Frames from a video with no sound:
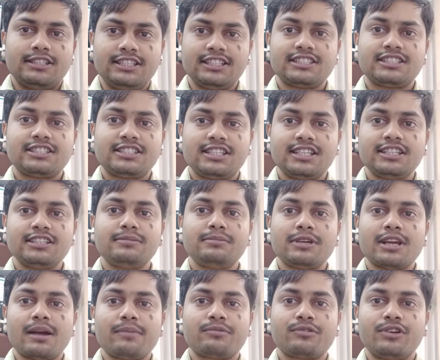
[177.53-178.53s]
जिस चीज़
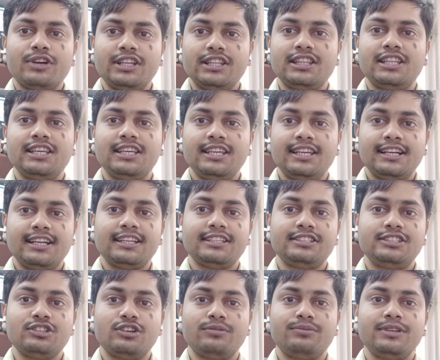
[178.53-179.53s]
में आपको हिंदी
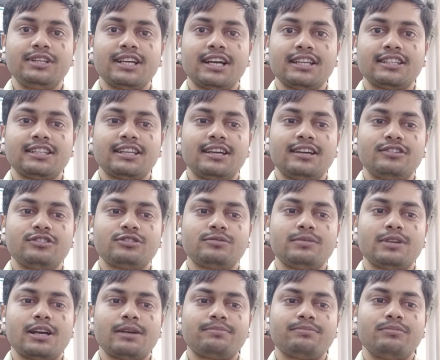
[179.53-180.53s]
इंग्लिश जो भी आता है
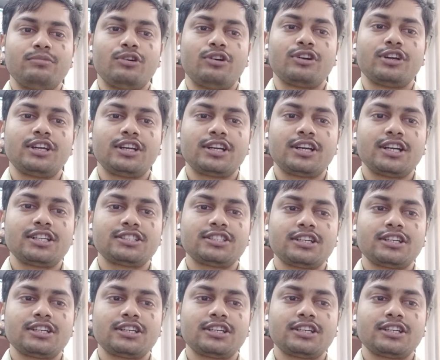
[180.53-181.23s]
उसमें आप ब्लॉगिंग कर